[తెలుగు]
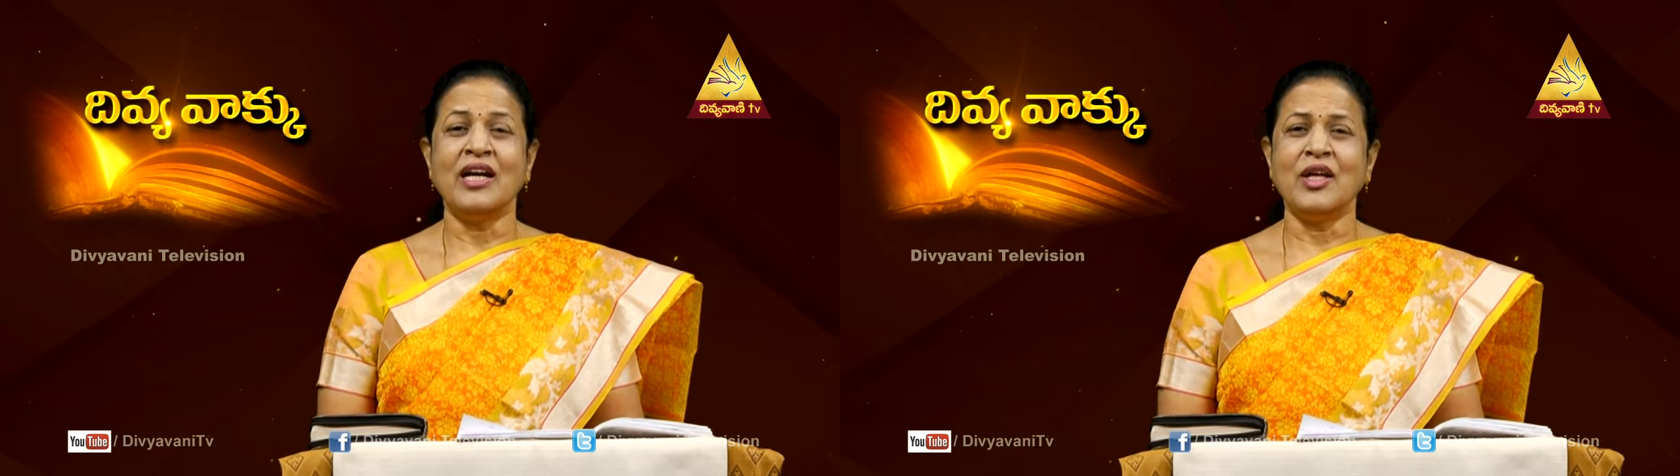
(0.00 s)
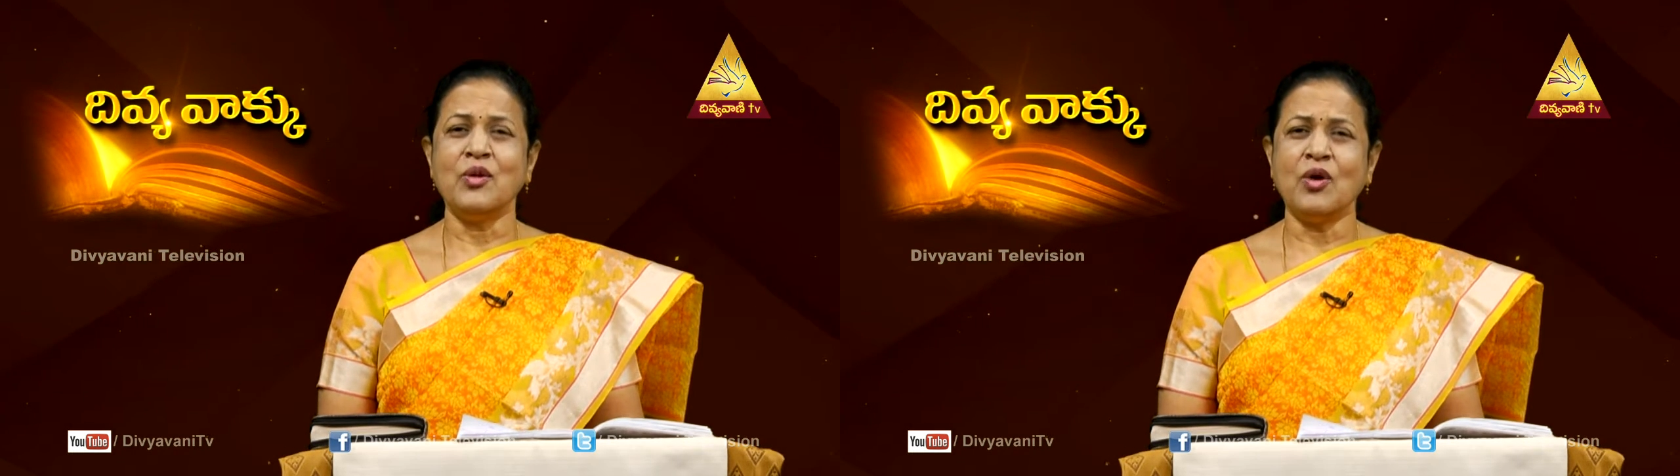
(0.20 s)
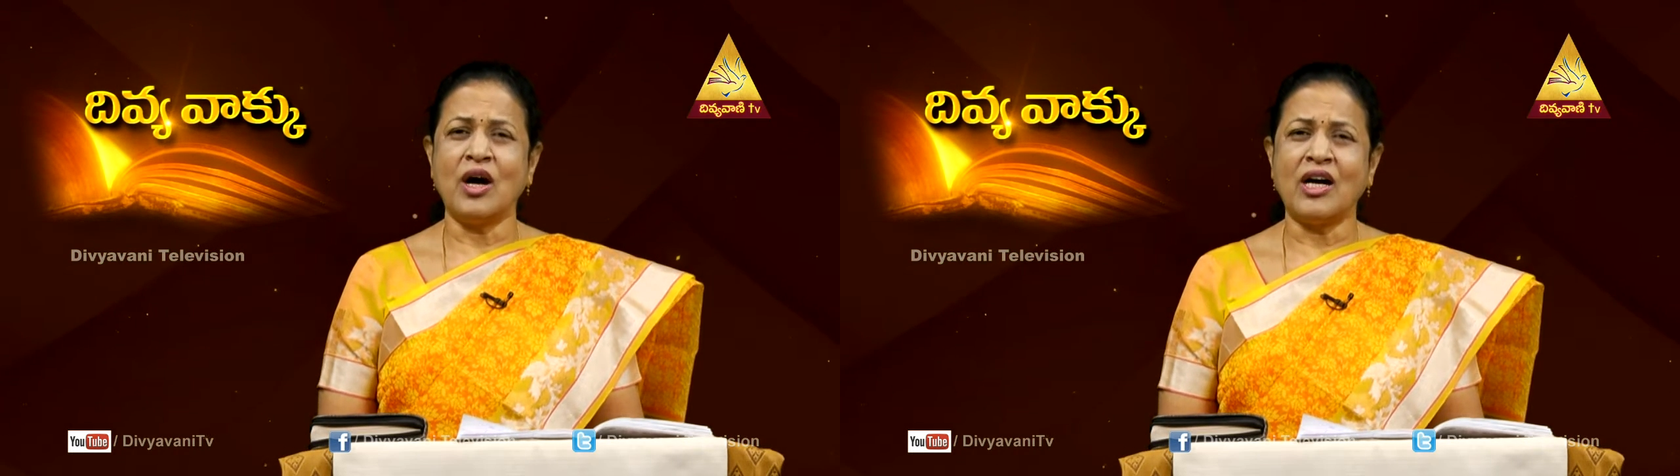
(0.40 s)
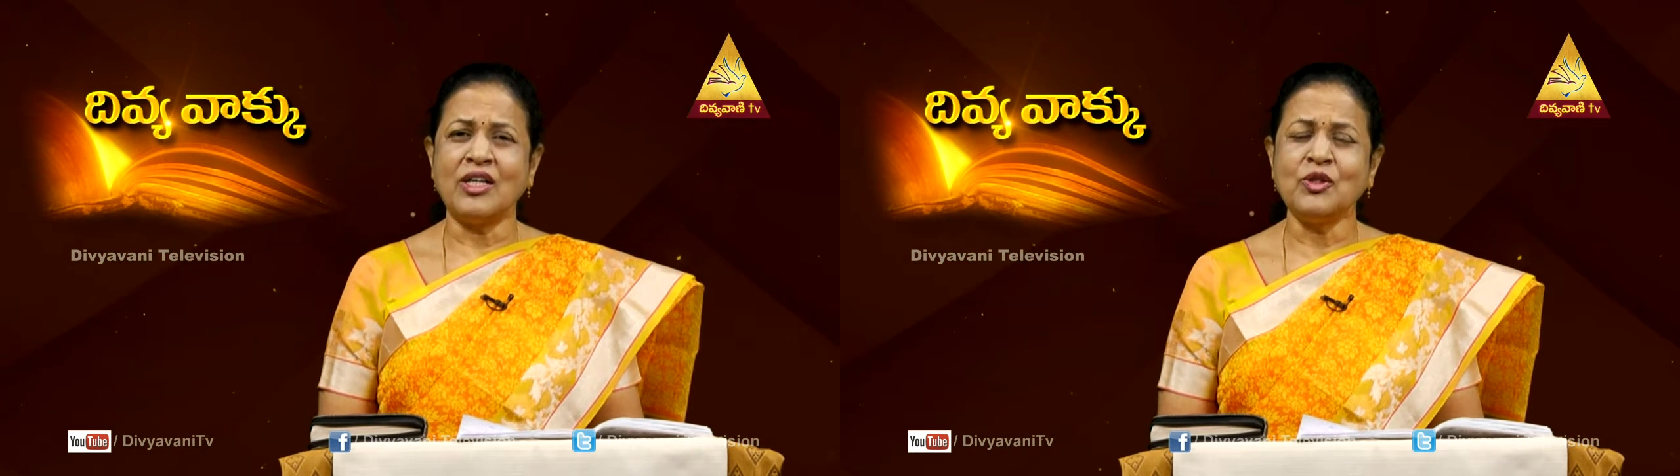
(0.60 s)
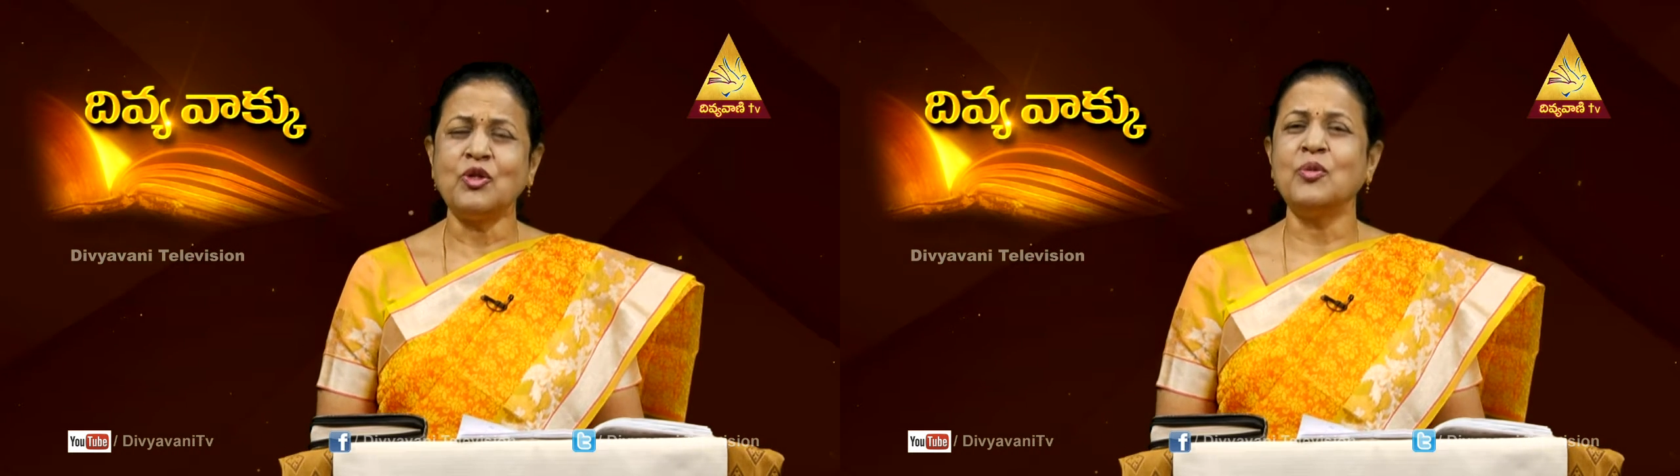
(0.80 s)
నేను
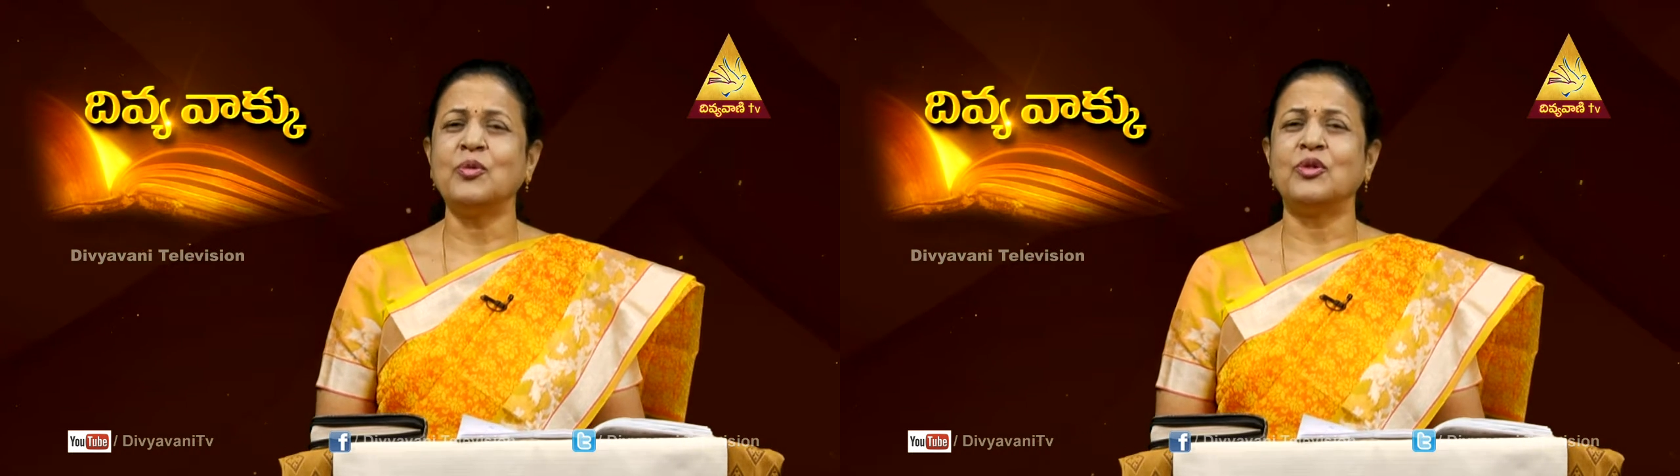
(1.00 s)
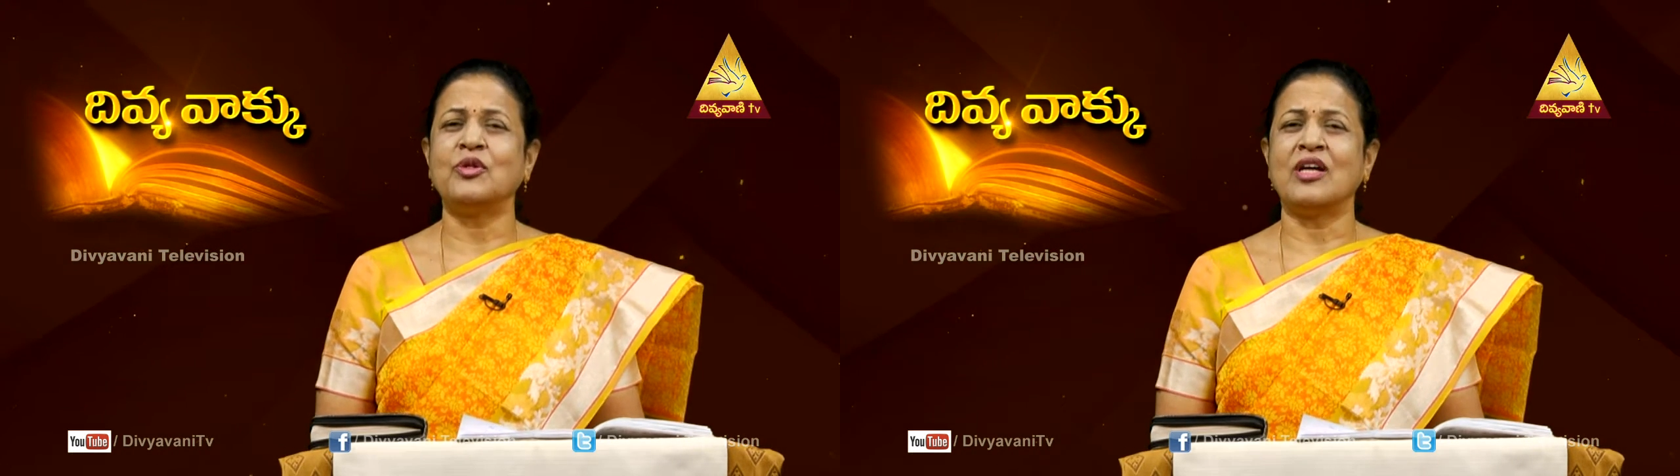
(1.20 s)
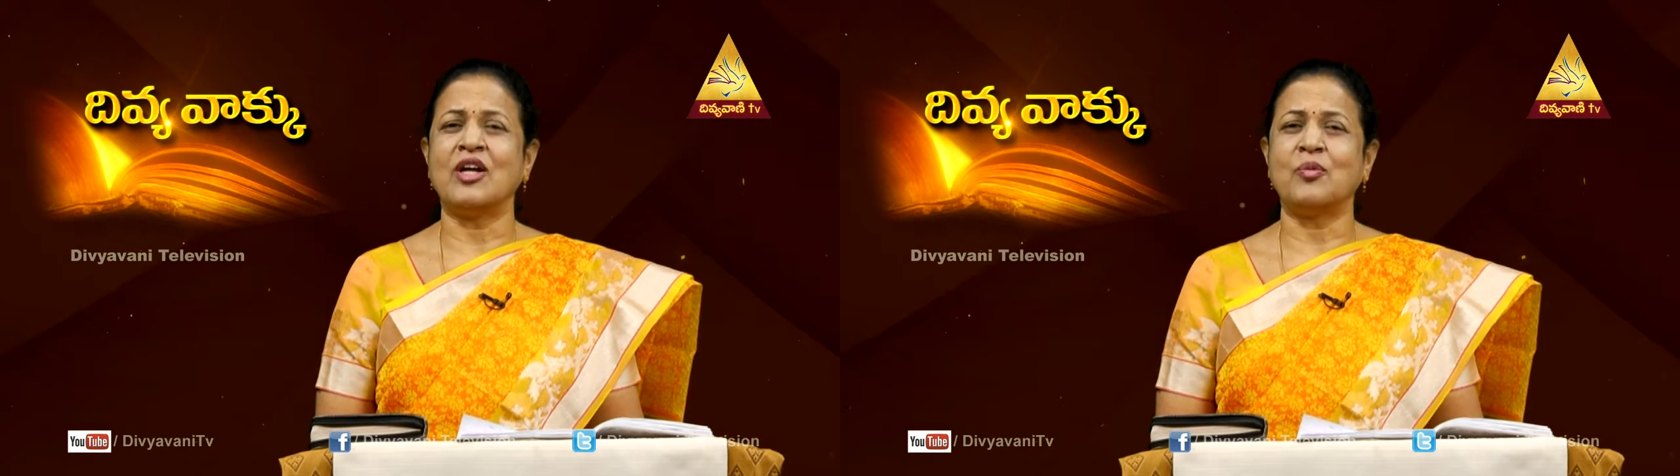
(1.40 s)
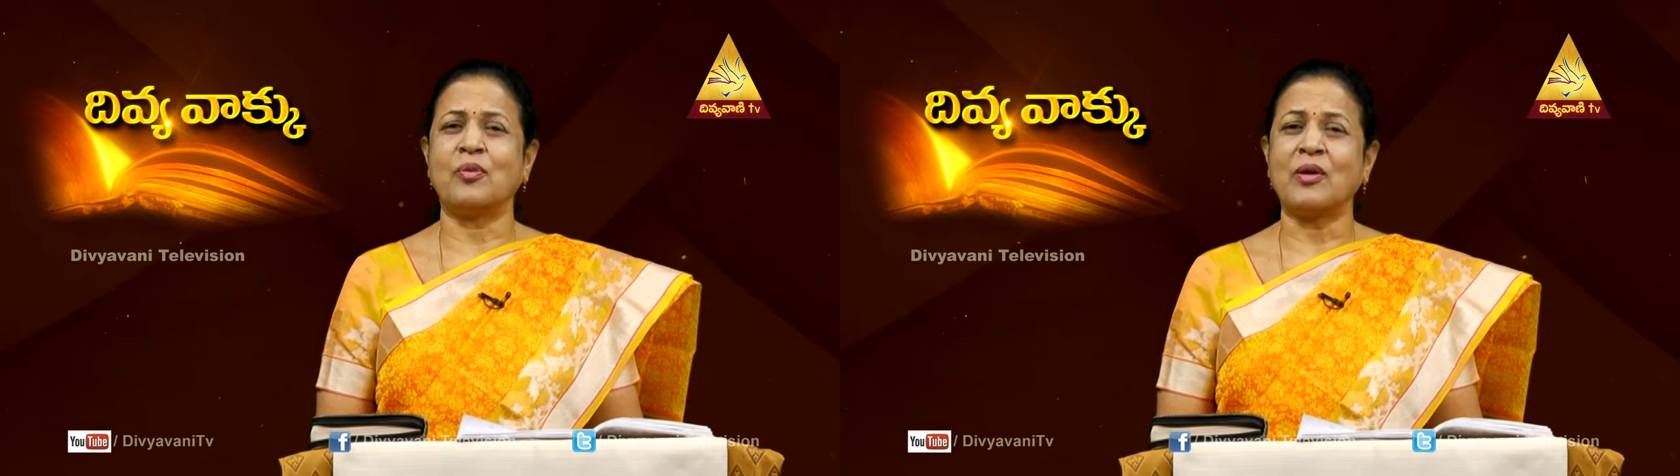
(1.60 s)
ఆదుకోబోతున్నాను